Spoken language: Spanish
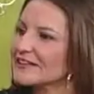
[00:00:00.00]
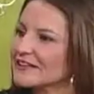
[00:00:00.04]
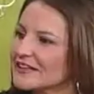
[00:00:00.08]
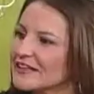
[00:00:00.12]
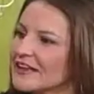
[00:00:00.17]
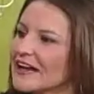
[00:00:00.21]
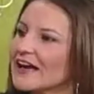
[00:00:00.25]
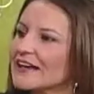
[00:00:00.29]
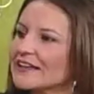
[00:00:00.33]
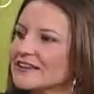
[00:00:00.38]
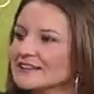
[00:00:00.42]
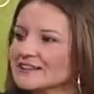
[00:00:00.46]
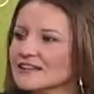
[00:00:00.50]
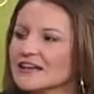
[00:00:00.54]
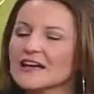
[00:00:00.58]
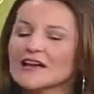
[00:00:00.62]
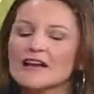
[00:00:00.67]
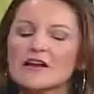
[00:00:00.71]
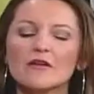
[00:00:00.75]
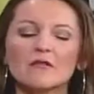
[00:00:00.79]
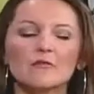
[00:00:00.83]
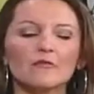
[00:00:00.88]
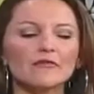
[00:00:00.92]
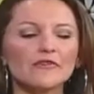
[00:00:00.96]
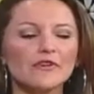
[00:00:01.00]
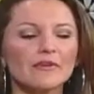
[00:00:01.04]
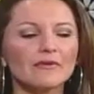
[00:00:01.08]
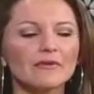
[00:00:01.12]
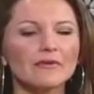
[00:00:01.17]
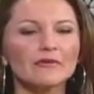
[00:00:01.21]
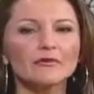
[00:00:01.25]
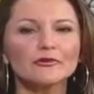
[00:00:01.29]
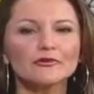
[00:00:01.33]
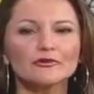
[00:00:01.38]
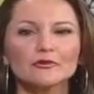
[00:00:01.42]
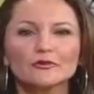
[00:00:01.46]
días
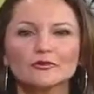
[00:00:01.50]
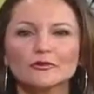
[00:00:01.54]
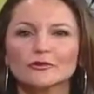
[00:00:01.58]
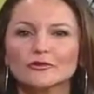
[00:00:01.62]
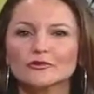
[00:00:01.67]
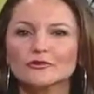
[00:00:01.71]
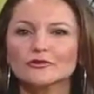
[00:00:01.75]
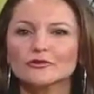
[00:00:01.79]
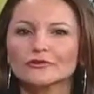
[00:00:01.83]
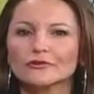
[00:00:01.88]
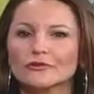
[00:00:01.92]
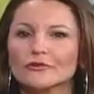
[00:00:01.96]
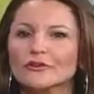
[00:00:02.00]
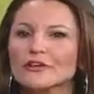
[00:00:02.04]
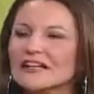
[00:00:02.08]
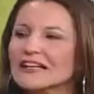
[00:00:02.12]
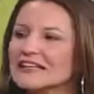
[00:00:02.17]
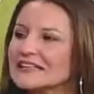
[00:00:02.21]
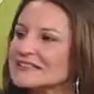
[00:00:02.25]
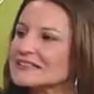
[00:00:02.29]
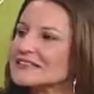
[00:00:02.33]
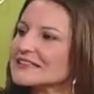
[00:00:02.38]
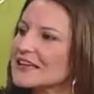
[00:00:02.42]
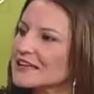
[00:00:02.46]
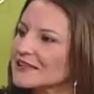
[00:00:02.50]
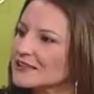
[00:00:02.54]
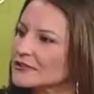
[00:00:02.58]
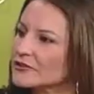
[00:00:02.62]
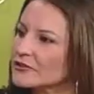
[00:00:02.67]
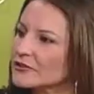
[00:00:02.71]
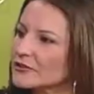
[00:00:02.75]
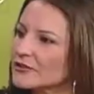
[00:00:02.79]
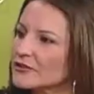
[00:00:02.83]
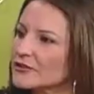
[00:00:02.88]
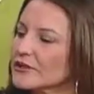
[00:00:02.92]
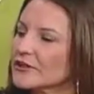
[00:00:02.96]
llevamos un control
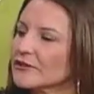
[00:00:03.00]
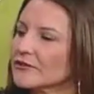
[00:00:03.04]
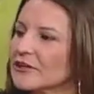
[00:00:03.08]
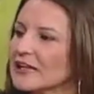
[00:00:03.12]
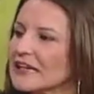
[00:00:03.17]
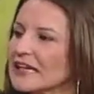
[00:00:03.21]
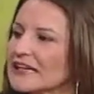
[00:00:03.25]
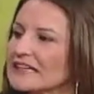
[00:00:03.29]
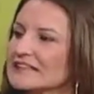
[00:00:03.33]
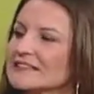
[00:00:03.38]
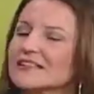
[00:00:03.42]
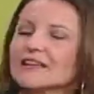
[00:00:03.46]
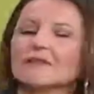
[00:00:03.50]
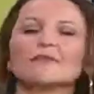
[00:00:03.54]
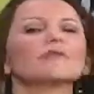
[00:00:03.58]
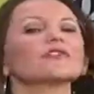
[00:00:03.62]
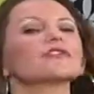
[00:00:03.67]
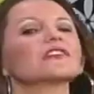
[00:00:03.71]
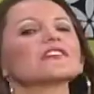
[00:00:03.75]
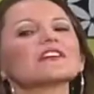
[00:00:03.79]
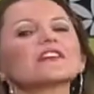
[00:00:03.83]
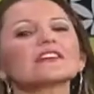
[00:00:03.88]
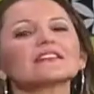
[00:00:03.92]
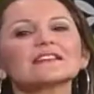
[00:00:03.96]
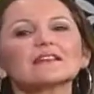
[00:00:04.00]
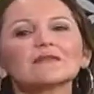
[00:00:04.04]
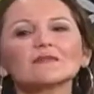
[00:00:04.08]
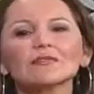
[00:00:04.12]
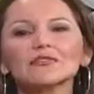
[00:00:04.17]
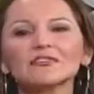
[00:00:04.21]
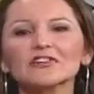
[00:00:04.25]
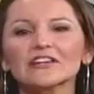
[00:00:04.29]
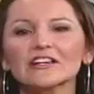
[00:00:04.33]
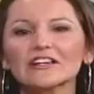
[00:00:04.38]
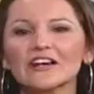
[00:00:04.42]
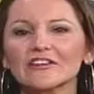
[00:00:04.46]
exacto de lo que gastamos? Si
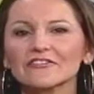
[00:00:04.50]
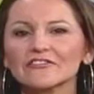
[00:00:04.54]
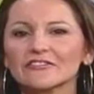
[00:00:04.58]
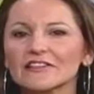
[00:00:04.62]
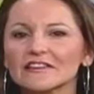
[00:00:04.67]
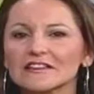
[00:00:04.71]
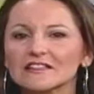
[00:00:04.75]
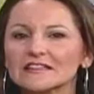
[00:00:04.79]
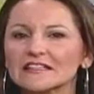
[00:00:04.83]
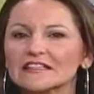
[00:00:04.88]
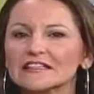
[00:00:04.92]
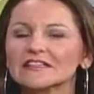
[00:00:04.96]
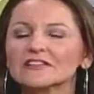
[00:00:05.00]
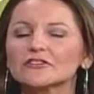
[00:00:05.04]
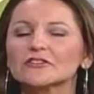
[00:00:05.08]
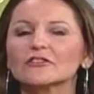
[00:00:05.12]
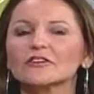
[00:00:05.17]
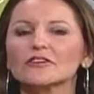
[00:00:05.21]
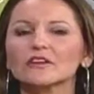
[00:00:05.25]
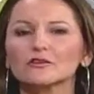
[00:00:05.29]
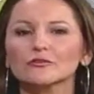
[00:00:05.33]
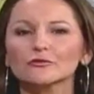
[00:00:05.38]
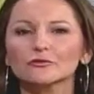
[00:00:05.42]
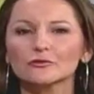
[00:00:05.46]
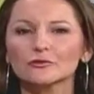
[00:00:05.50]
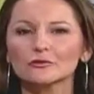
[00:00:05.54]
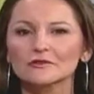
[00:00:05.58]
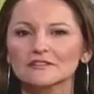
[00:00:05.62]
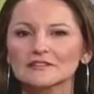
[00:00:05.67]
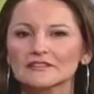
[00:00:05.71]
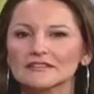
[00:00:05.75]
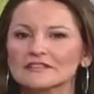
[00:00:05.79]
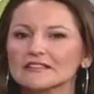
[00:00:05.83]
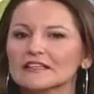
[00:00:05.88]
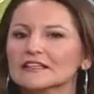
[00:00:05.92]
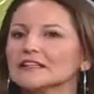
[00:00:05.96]
gastamos el cafecito, que los
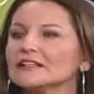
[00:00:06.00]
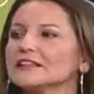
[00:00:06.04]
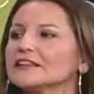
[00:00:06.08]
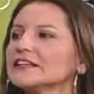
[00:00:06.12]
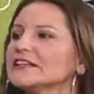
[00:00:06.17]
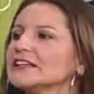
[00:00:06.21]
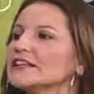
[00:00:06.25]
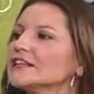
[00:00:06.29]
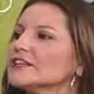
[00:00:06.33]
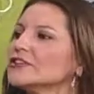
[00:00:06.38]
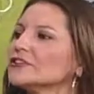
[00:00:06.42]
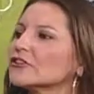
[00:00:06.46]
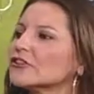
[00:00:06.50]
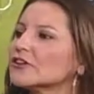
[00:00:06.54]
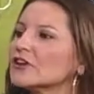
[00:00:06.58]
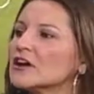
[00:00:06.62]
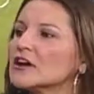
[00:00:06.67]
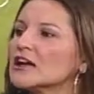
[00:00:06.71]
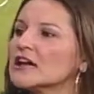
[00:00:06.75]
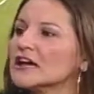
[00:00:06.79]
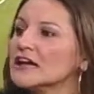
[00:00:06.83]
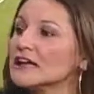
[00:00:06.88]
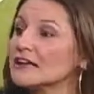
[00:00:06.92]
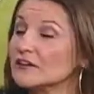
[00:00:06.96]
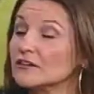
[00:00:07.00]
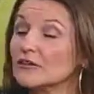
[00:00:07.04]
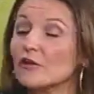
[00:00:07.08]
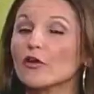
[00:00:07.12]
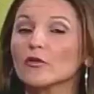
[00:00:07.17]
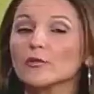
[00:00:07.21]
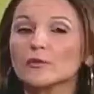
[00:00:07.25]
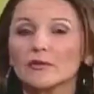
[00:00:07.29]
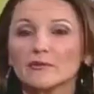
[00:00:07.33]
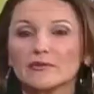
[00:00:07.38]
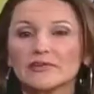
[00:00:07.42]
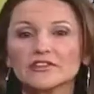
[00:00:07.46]
dulces del niño,
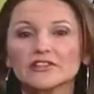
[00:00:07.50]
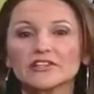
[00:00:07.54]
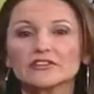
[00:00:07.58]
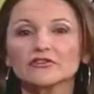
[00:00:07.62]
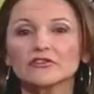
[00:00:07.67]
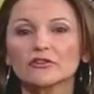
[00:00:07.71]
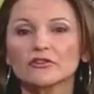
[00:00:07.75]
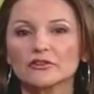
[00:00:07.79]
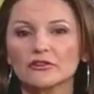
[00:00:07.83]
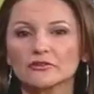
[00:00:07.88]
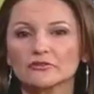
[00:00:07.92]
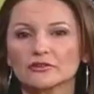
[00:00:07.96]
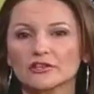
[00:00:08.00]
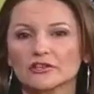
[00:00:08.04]
obviamente todos los